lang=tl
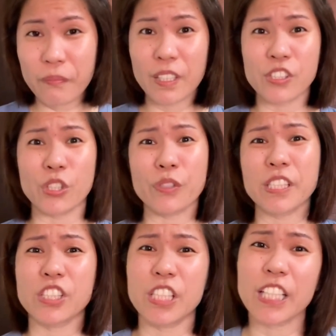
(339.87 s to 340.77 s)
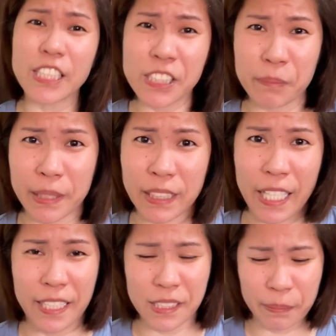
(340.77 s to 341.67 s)
So, sa GCash naman
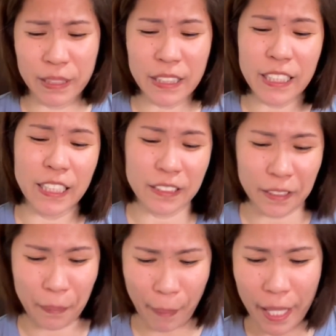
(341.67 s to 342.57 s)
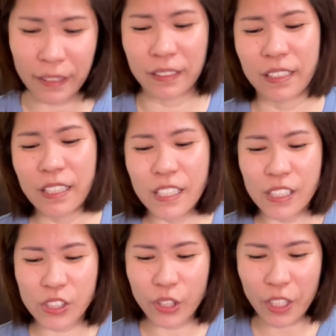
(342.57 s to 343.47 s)
guys, madali lang din naman
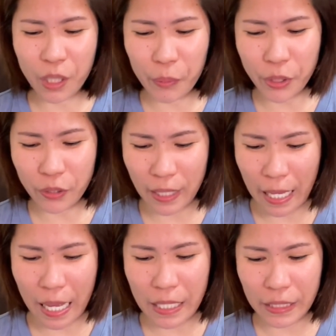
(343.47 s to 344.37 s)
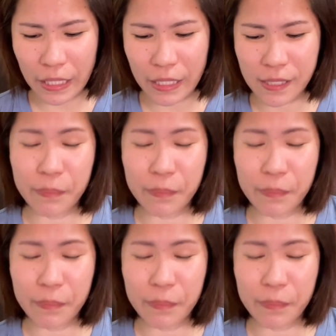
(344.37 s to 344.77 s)
So, gagawin nyo lang is